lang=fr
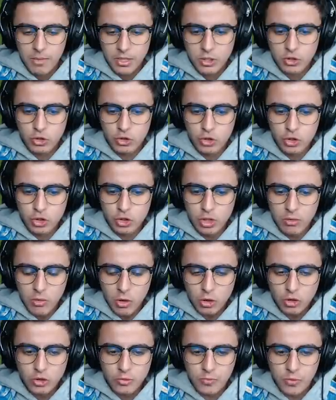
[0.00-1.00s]
Parce que
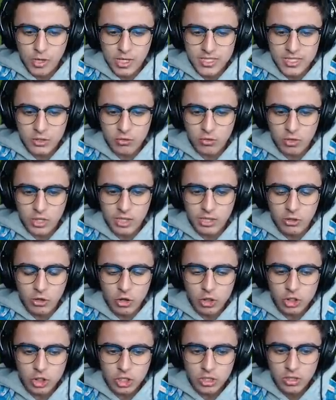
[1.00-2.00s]
justement, tu peux laisser ton clic
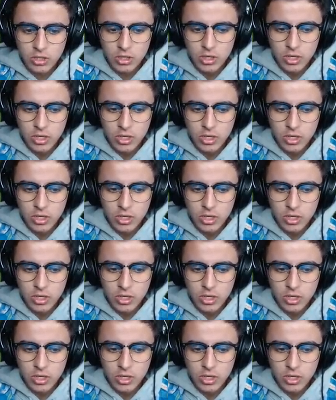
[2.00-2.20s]
gauche